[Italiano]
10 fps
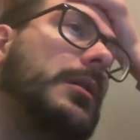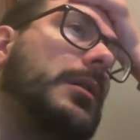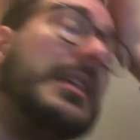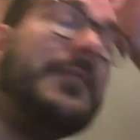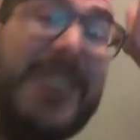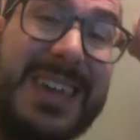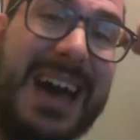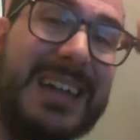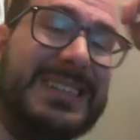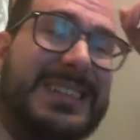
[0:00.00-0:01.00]
uh,
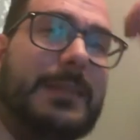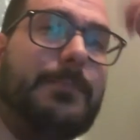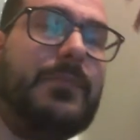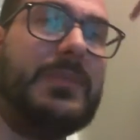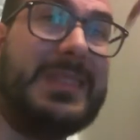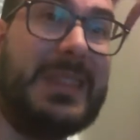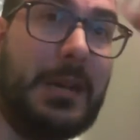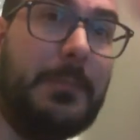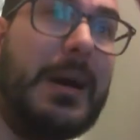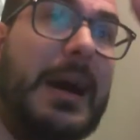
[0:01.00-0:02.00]
figate
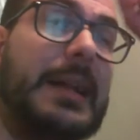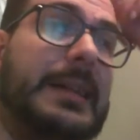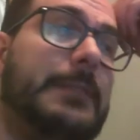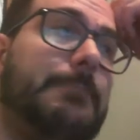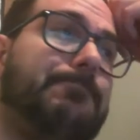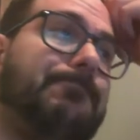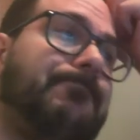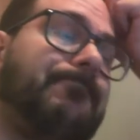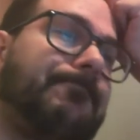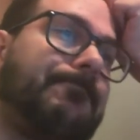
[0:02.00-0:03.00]
tribali
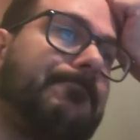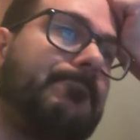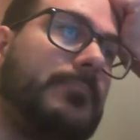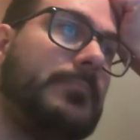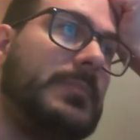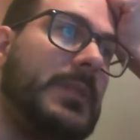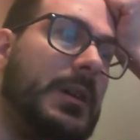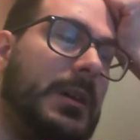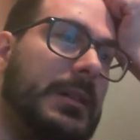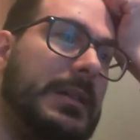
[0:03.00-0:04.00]

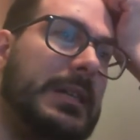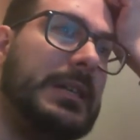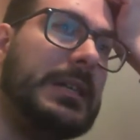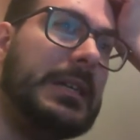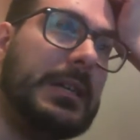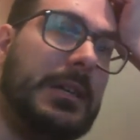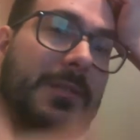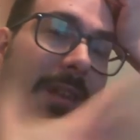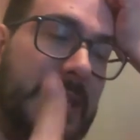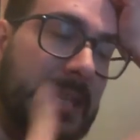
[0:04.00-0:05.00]
di eh,
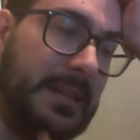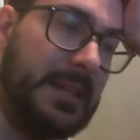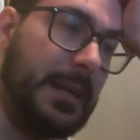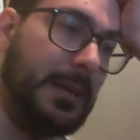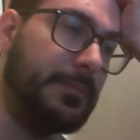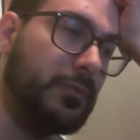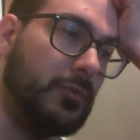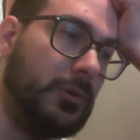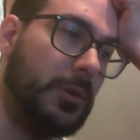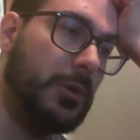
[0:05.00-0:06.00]
Rivale di Ixan,
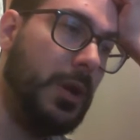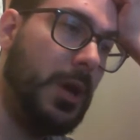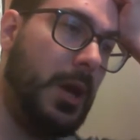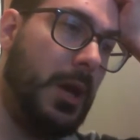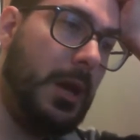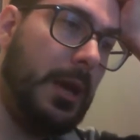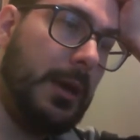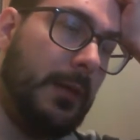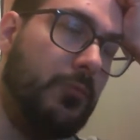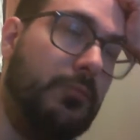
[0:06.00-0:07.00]
appunto, eh,
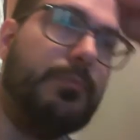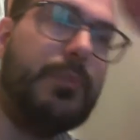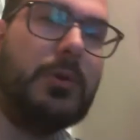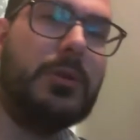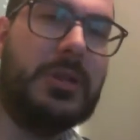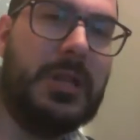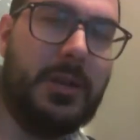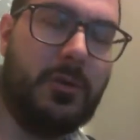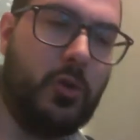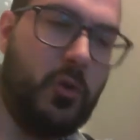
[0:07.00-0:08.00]
un po'
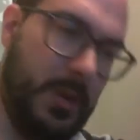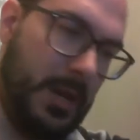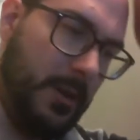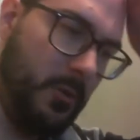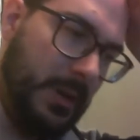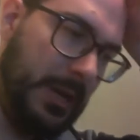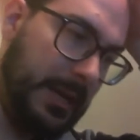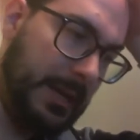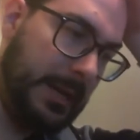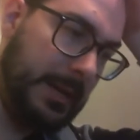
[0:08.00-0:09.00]
inteso come la
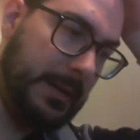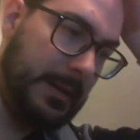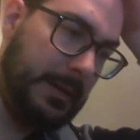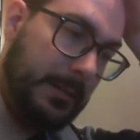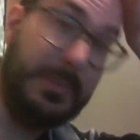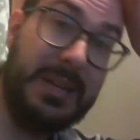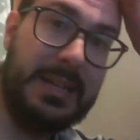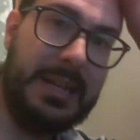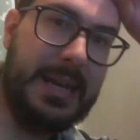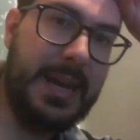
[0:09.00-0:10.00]
rubrica uh,
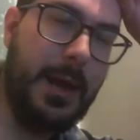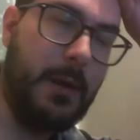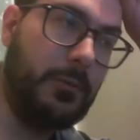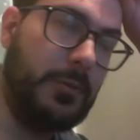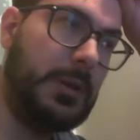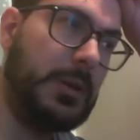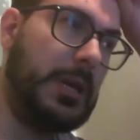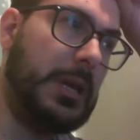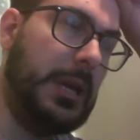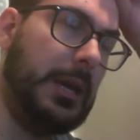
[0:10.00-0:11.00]
Building Around,
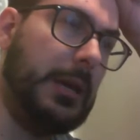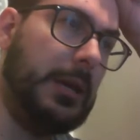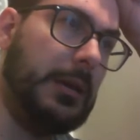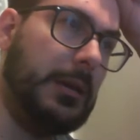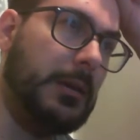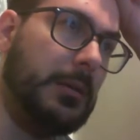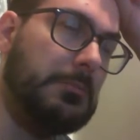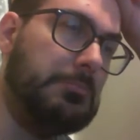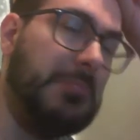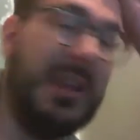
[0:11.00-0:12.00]
che eh,
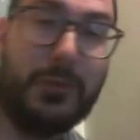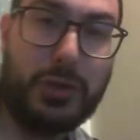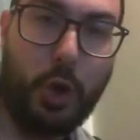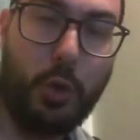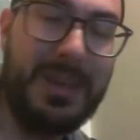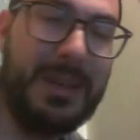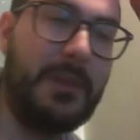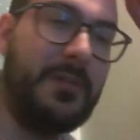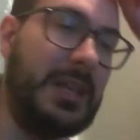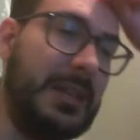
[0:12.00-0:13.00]
è la vostra rubrica
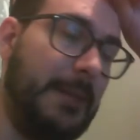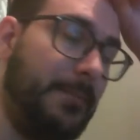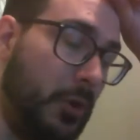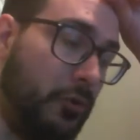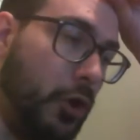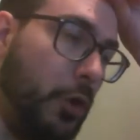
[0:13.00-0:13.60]
preferita, non so,